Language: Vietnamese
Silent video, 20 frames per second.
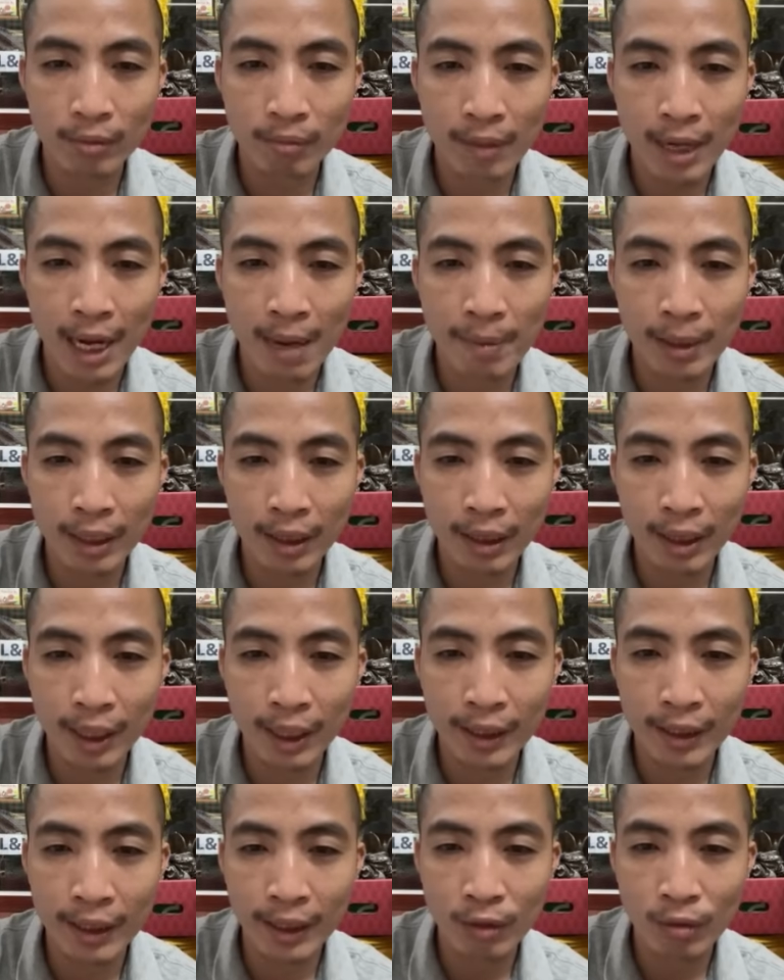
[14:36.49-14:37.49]
mà mấy tháng
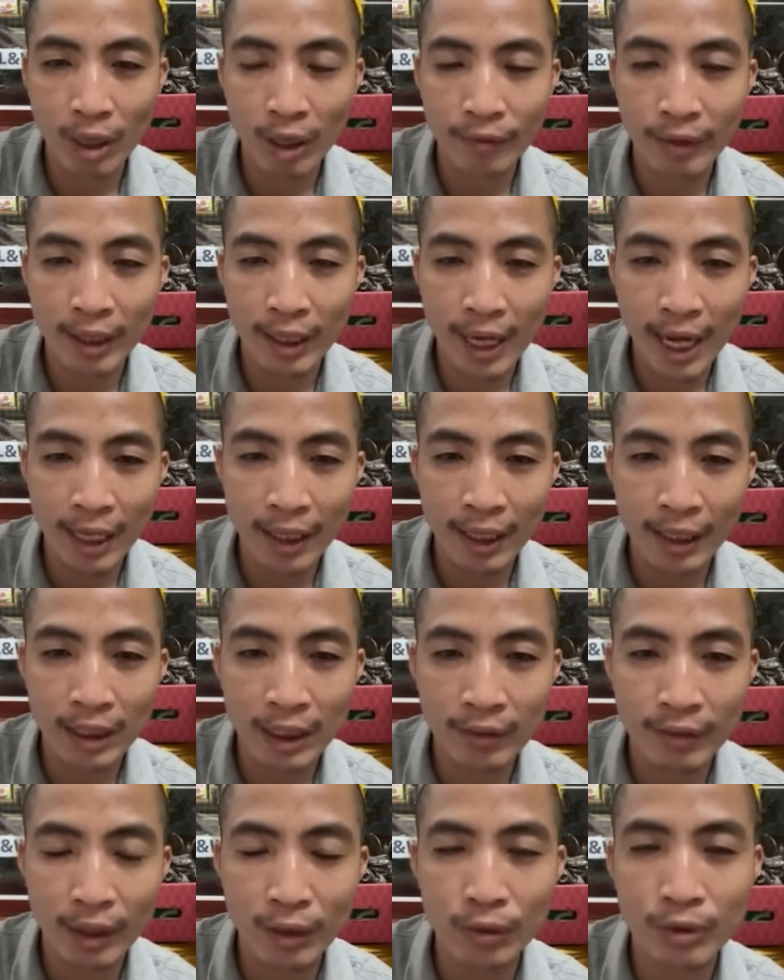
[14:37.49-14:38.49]
nay đi toàn phân nát anh
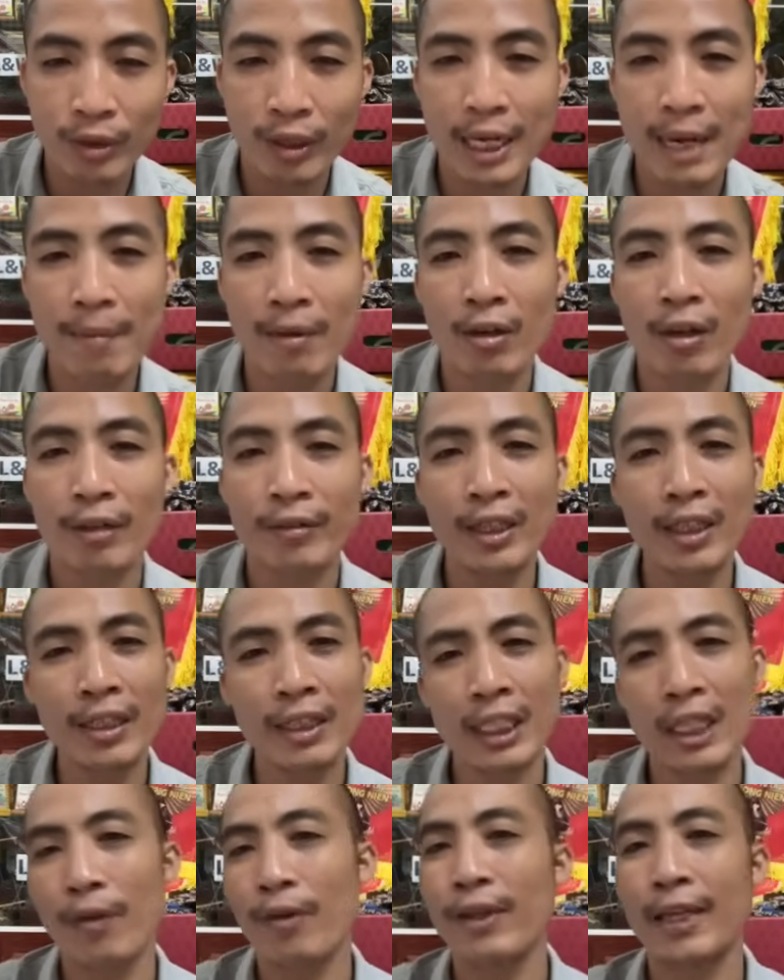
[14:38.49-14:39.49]
tư vấn của chỗ em nói rất là
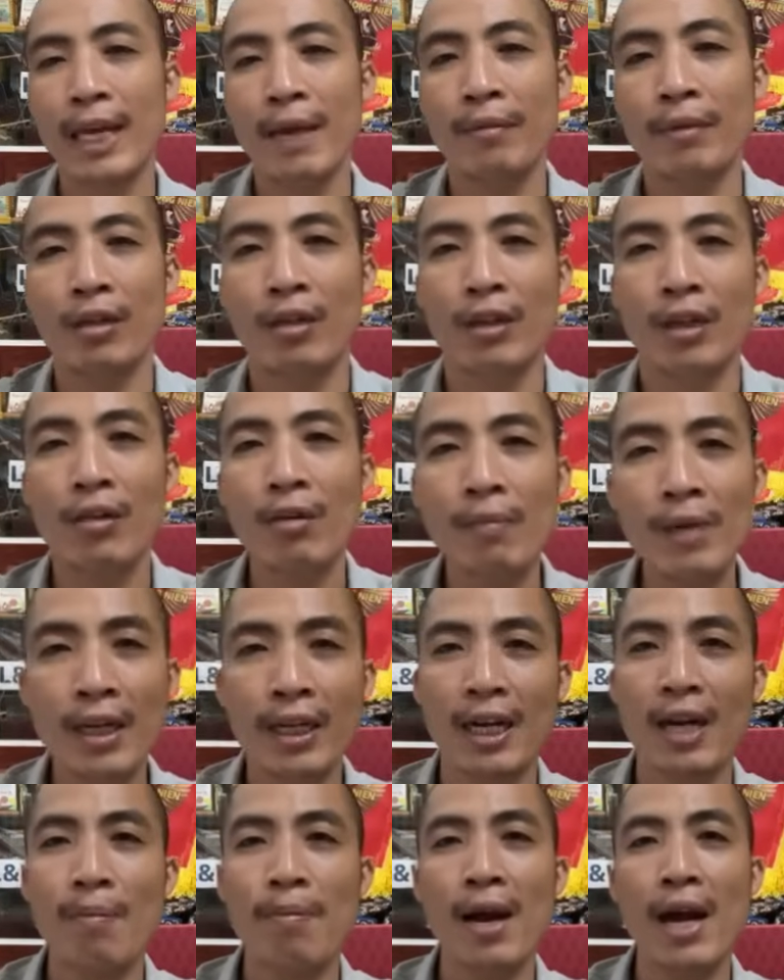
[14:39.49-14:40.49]
nhiều anh em rồi không biết
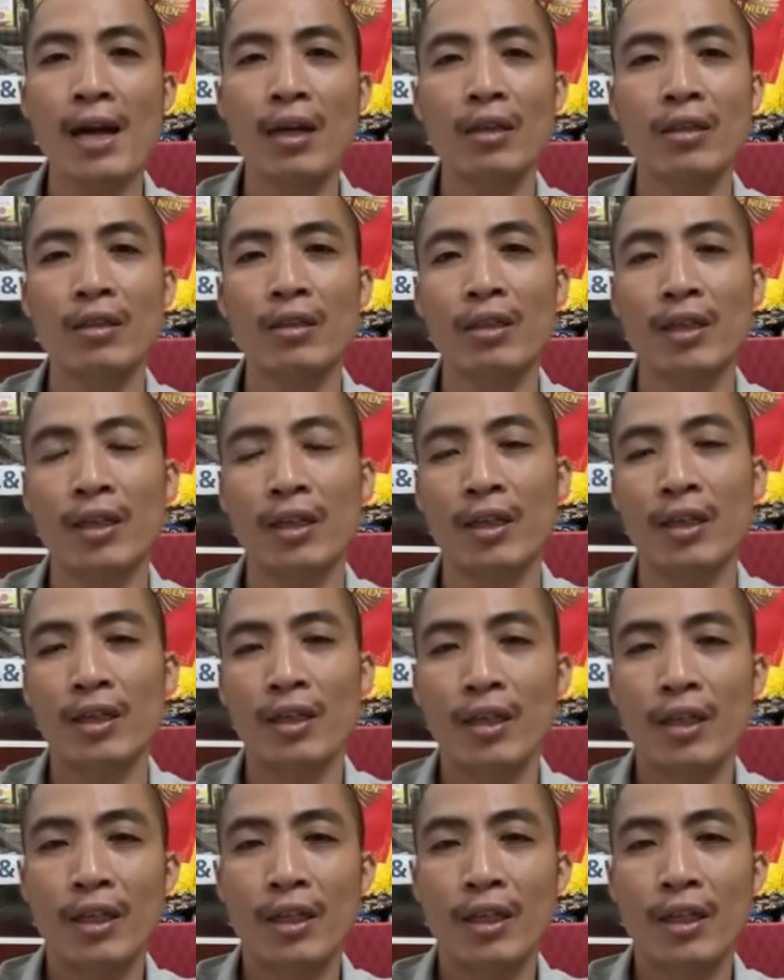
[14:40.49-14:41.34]
là các bác ờ,